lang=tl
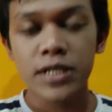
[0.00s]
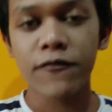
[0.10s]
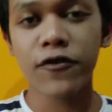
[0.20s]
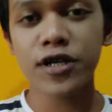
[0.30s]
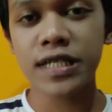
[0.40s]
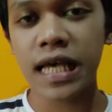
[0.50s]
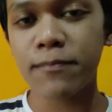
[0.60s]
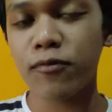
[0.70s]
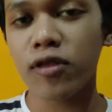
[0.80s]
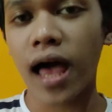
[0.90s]
Sa so, first
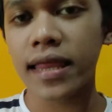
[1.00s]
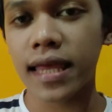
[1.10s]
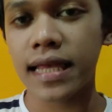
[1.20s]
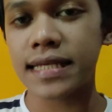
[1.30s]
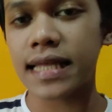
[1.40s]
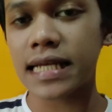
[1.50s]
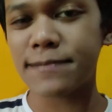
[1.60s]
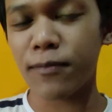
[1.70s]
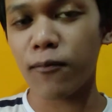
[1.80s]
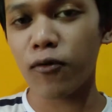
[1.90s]
set po natin,
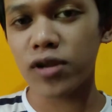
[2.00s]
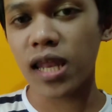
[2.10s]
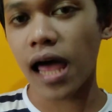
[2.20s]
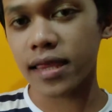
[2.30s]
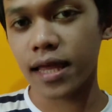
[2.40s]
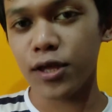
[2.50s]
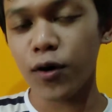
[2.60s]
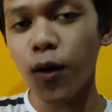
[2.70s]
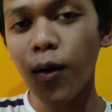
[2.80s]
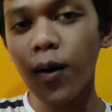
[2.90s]
i-test po muna natin
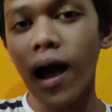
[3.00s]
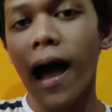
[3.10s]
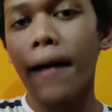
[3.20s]
yung